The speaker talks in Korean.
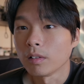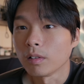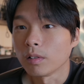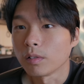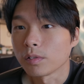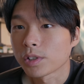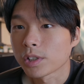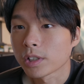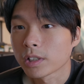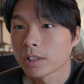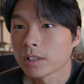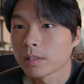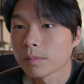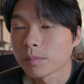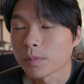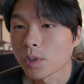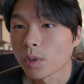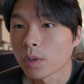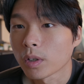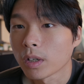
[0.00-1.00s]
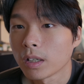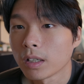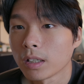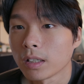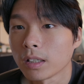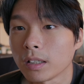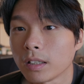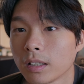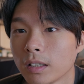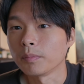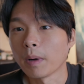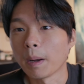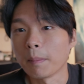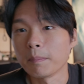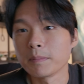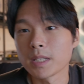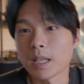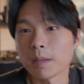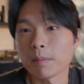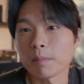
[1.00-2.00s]
어 지금 저희가
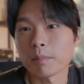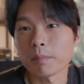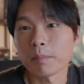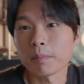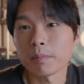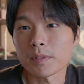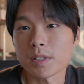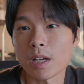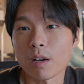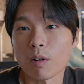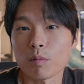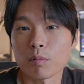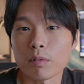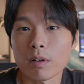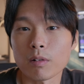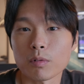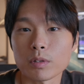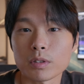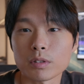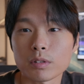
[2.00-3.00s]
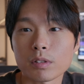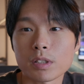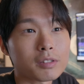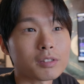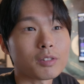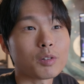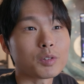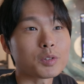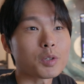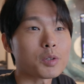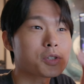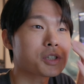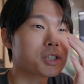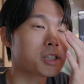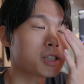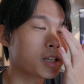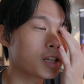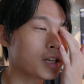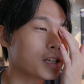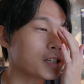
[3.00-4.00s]
밤샘 작업을 하고 있어요
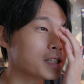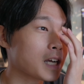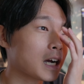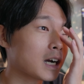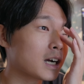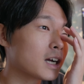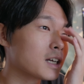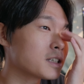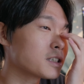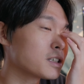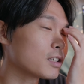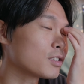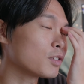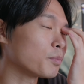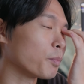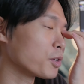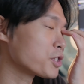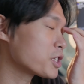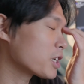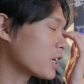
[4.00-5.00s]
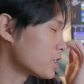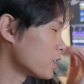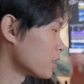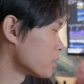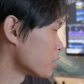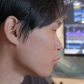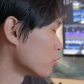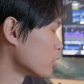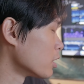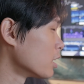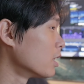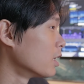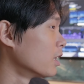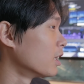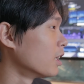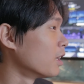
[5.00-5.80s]
6시에 잠깐 자서 몇 시간 잤죠 우리가?